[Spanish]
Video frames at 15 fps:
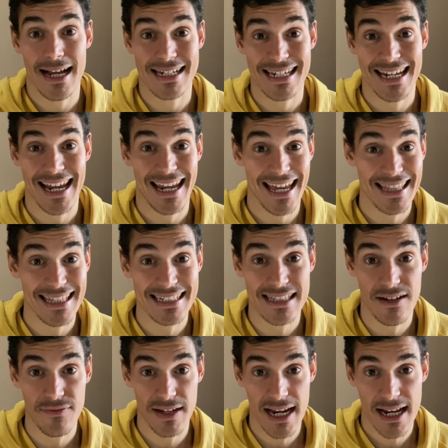Así que quédate hasta
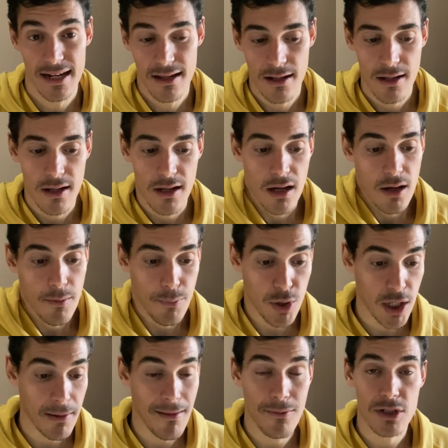el final
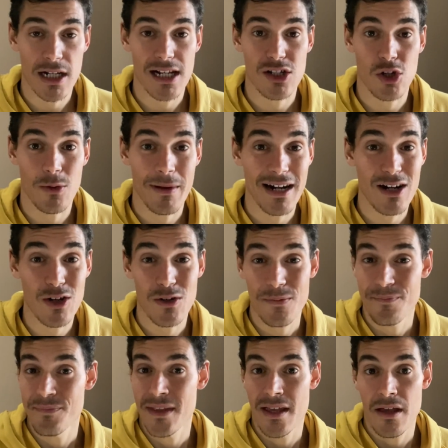porque vamos a
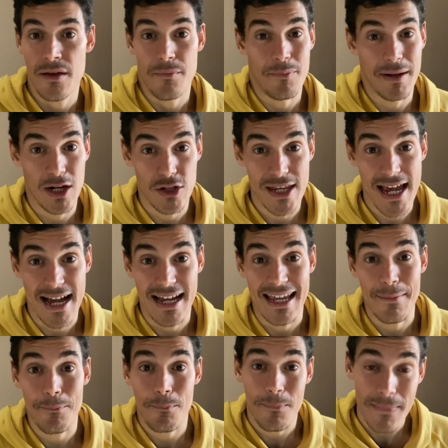resolverlo, pero ya.